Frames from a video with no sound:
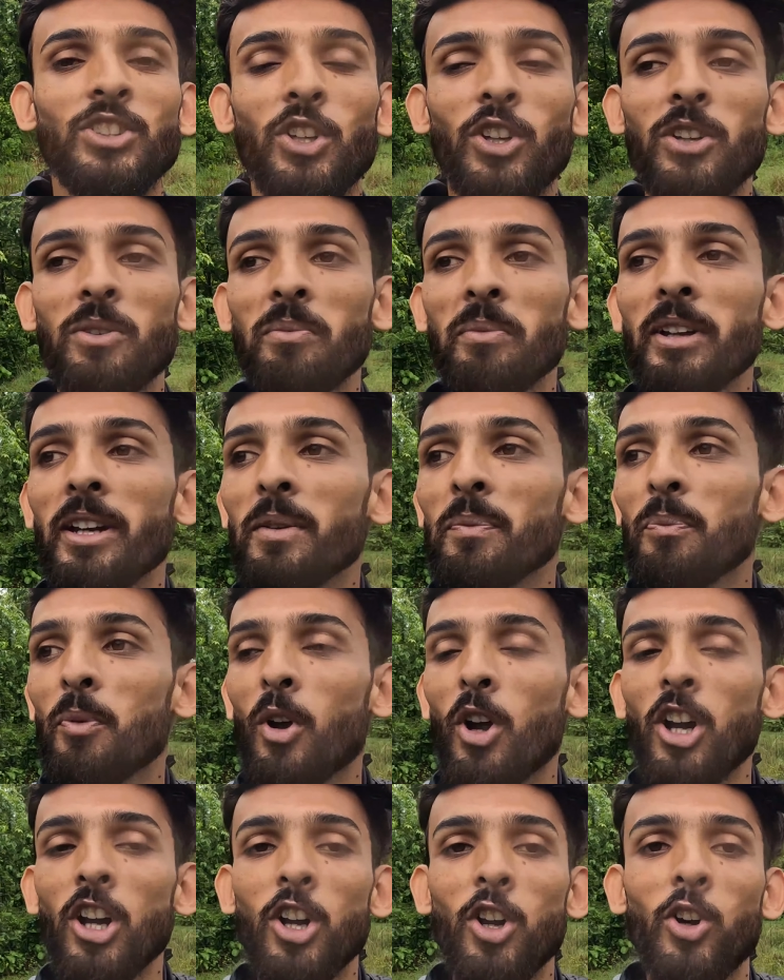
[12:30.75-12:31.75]
জন্মের
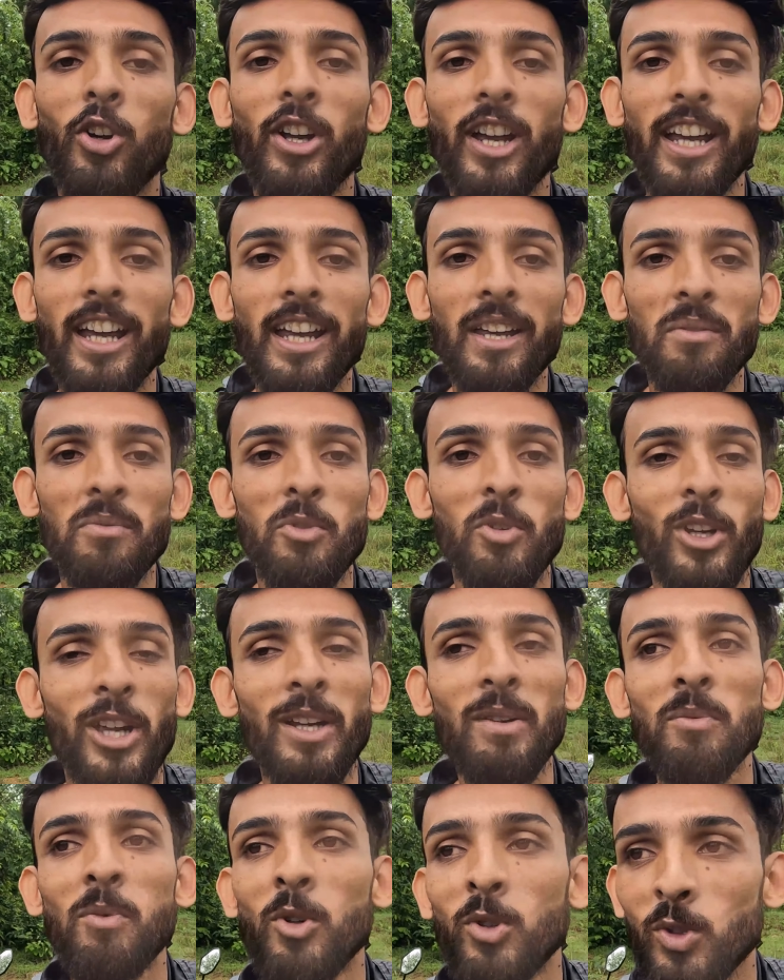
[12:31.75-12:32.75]
পর লোকে
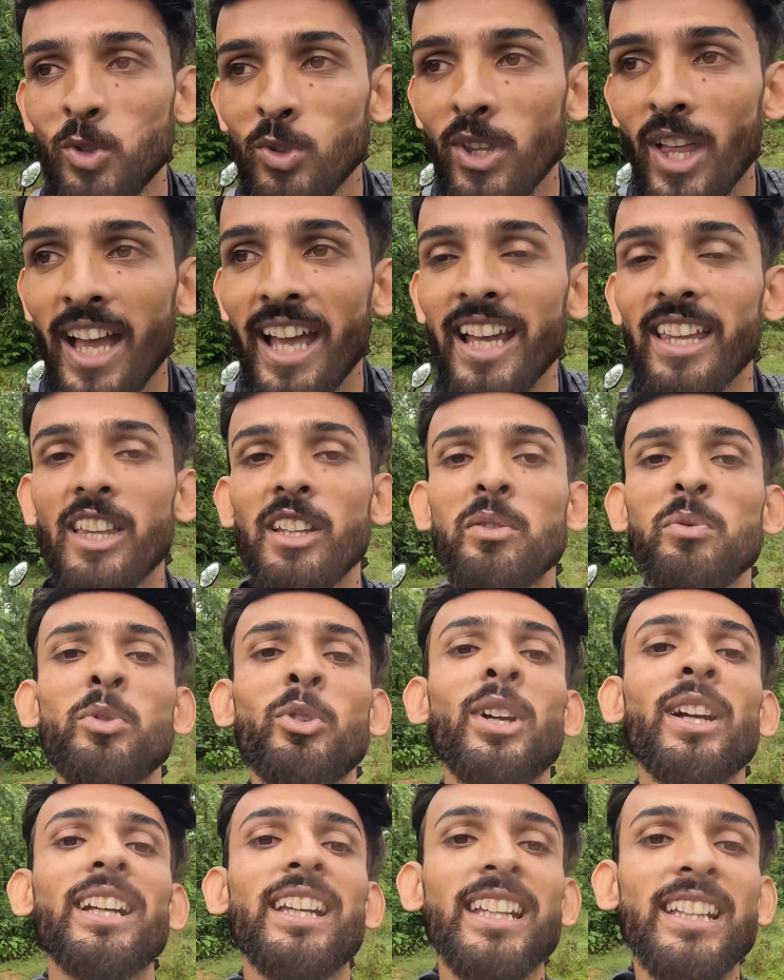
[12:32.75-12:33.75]
মুখে মধু দেয় এদের
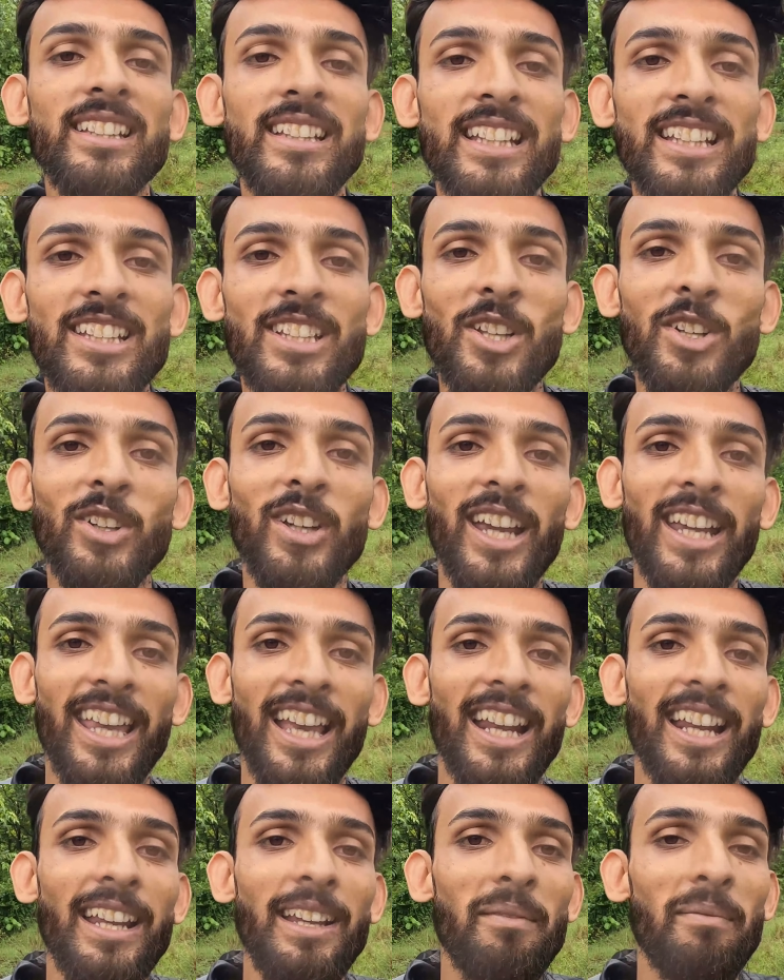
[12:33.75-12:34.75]
মুখে কি দিয়েছিল কে
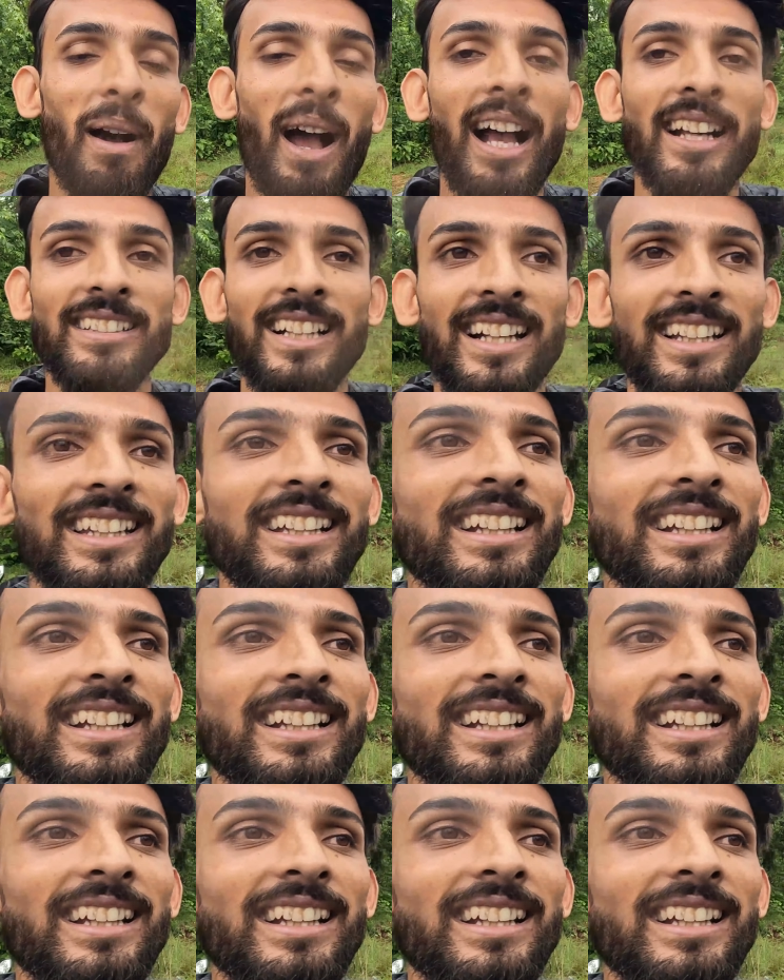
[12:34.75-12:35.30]
জানে ভাষা